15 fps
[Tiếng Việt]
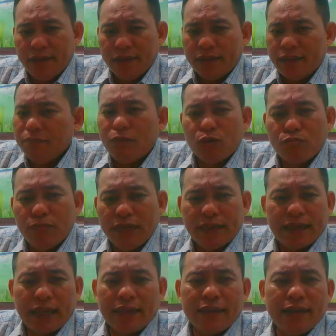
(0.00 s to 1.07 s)
chứ một mình
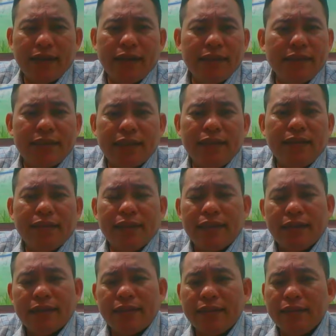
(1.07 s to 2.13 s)
cảnh tay lên sinh thì
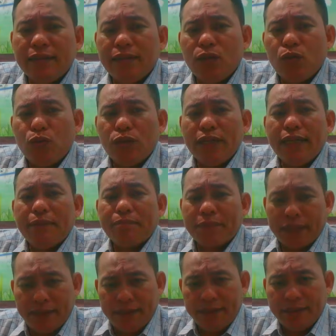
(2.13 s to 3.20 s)
nó chưa đủ cái niềm
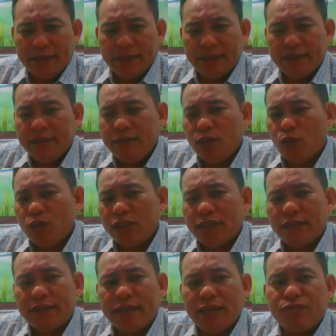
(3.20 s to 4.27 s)
tin chưa đủ
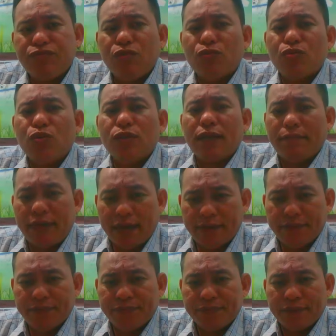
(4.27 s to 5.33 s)
sự thuyết phục của cộng đồng
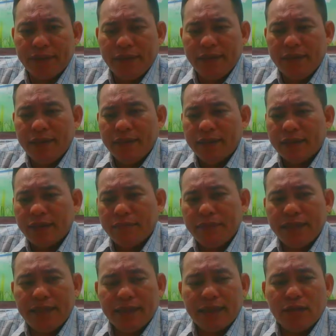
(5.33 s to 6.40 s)
cho nên
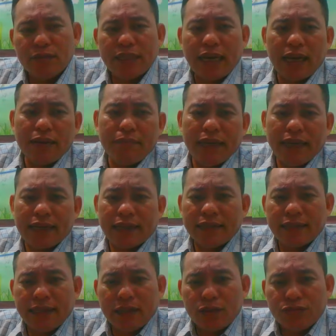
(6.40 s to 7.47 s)
bây giờ thôi cha mẹ cảnh
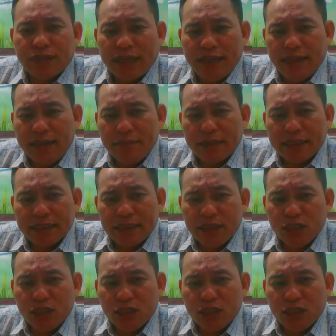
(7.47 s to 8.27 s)
tê cũng phải lên mà xin